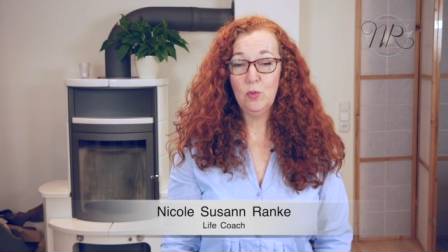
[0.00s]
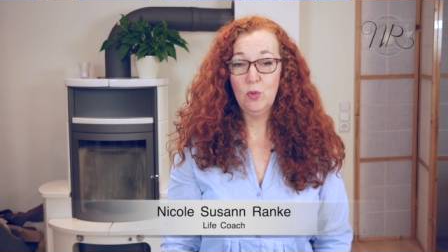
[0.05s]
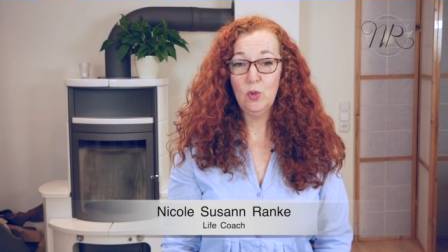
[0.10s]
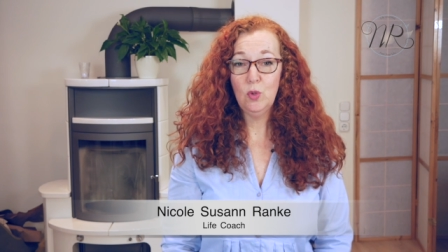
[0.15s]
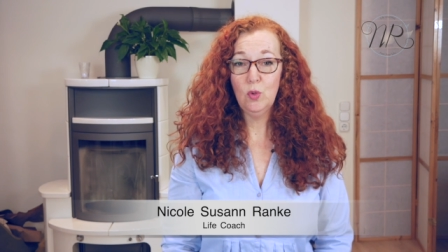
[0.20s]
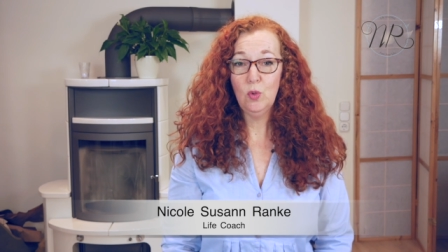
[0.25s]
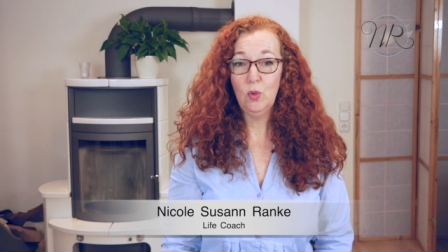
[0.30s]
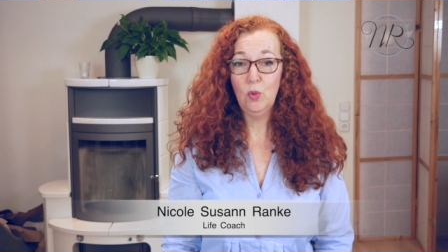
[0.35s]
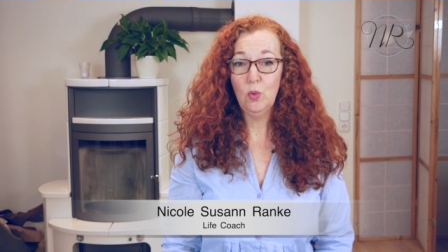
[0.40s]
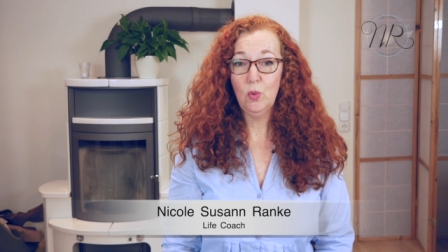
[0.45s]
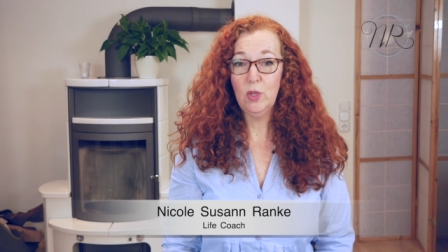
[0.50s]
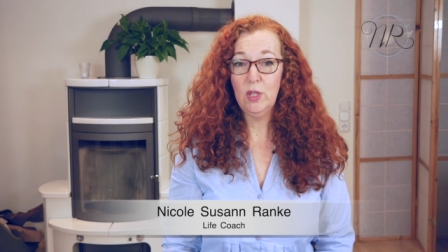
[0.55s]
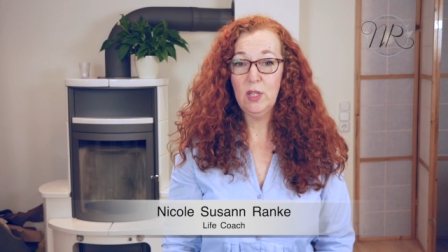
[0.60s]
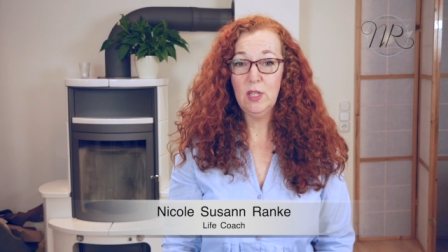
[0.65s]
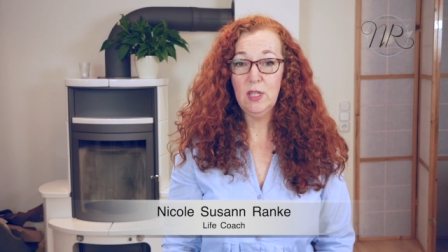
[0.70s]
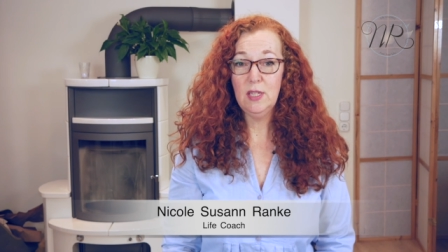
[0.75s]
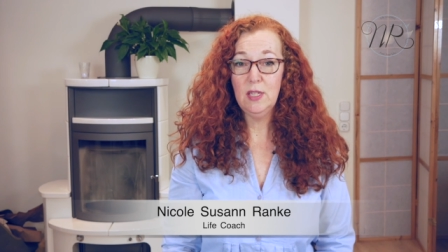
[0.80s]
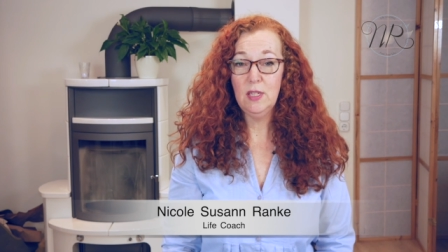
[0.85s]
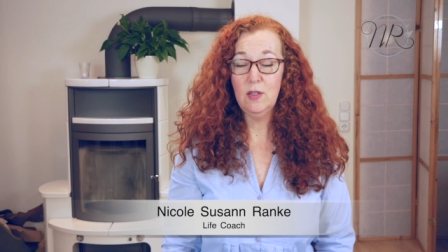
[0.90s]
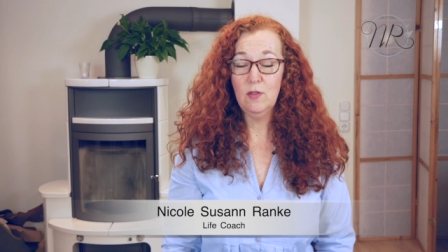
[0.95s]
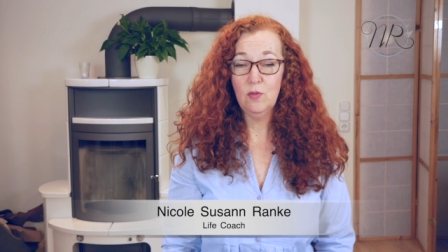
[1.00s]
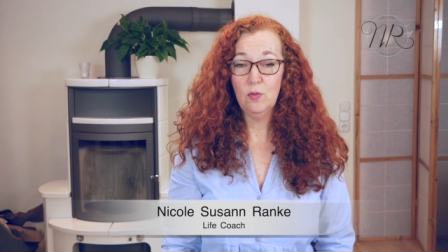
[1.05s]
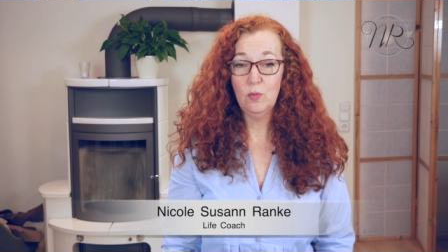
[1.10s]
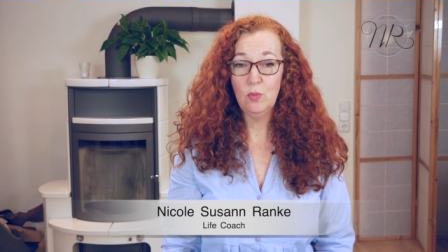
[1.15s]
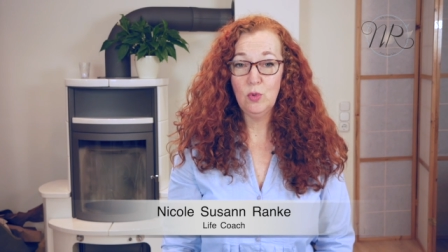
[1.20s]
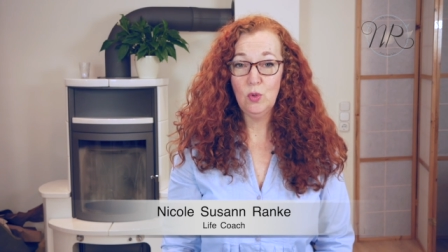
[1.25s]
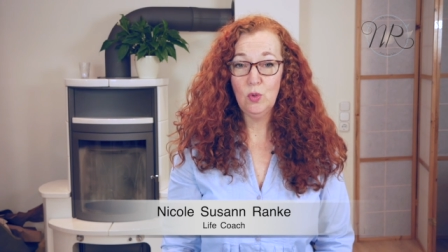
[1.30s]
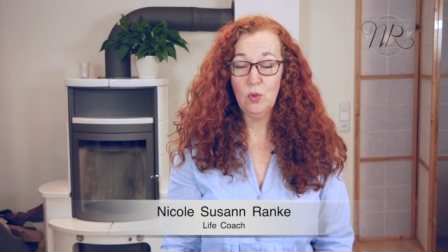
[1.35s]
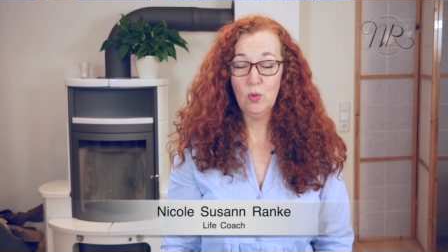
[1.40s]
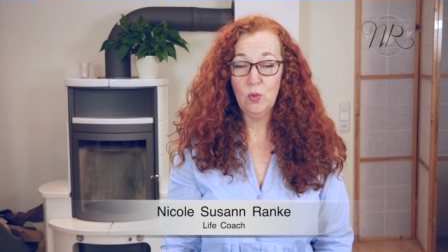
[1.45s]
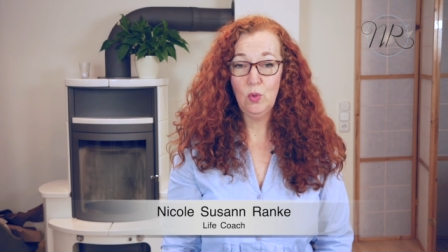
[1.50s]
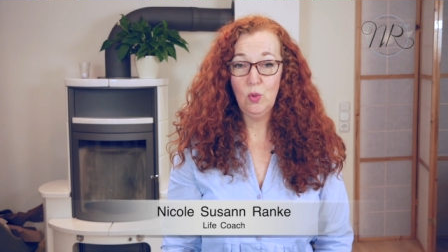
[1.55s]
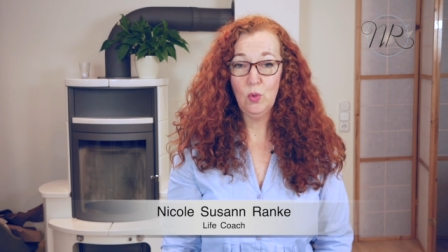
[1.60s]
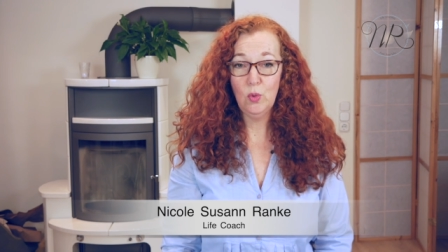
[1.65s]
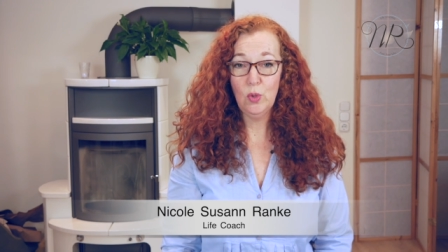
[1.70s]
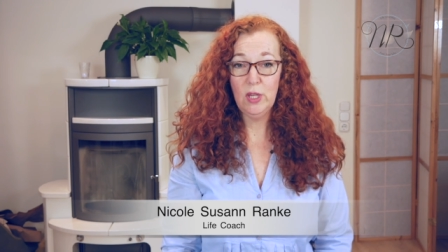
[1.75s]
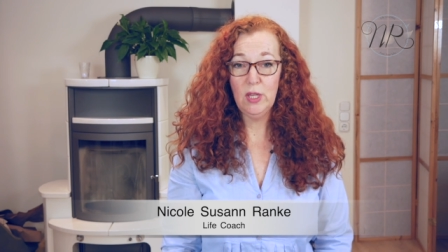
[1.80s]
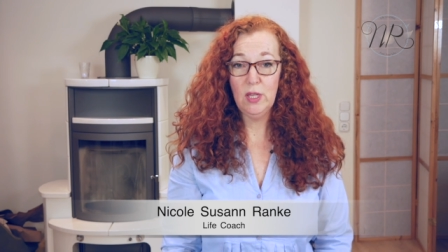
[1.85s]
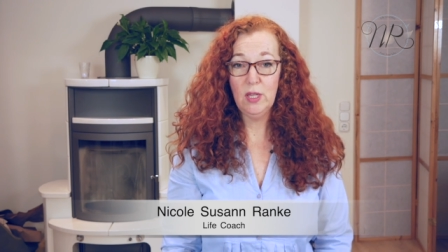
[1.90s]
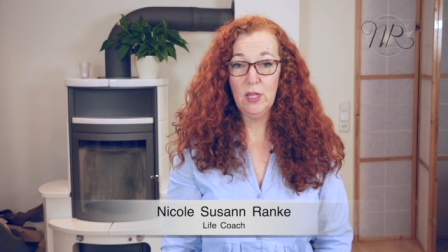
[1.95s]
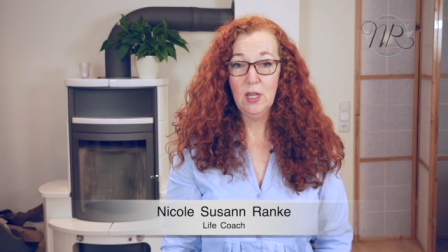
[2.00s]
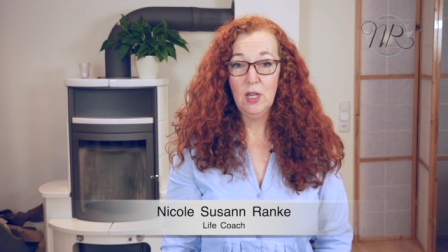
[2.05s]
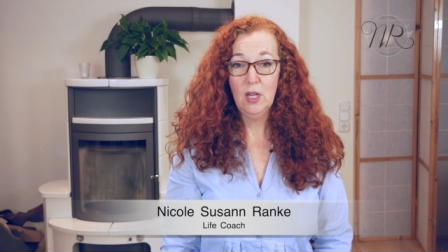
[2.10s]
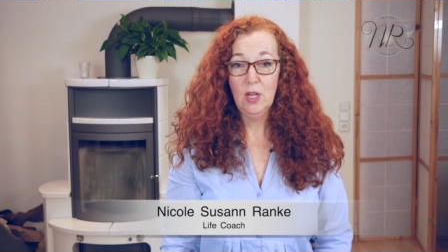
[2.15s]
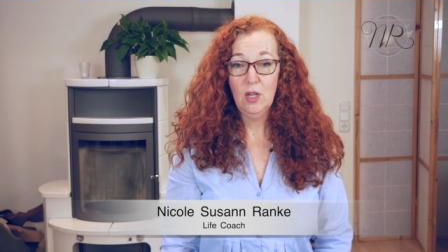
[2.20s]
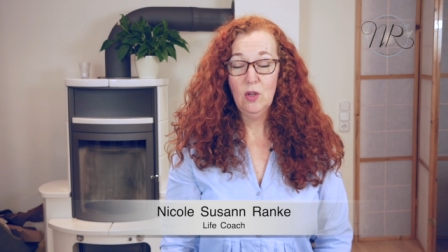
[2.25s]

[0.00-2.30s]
Psychologie, Tiefenpsychologie